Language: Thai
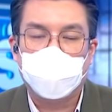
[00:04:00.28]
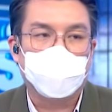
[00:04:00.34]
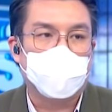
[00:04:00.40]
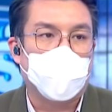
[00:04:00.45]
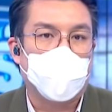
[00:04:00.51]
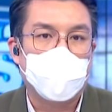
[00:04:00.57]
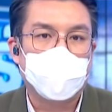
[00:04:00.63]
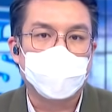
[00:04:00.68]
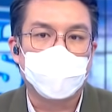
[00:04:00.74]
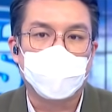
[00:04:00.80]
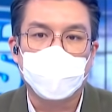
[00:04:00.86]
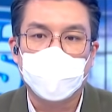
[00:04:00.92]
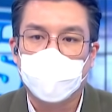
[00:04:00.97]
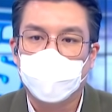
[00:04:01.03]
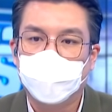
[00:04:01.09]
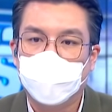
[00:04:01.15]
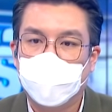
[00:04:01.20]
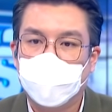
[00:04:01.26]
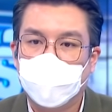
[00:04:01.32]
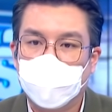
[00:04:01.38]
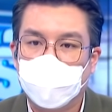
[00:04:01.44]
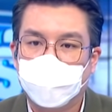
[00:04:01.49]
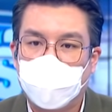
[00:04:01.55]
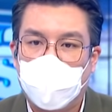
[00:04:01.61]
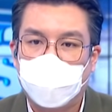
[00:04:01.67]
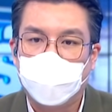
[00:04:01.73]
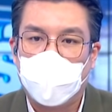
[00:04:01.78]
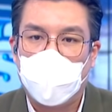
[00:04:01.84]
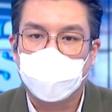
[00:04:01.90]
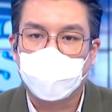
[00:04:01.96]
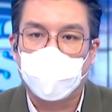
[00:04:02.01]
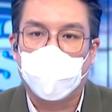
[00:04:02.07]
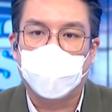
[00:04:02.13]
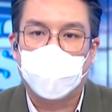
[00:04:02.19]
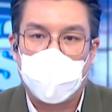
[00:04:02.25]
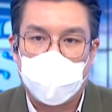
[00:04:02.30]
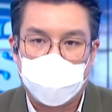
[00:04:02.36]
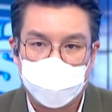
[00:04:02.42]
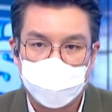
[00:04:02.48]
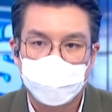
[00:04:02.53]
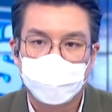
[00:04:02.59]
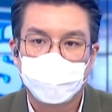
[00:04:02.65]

5,500 ถึง11,000 บาทต่อวัน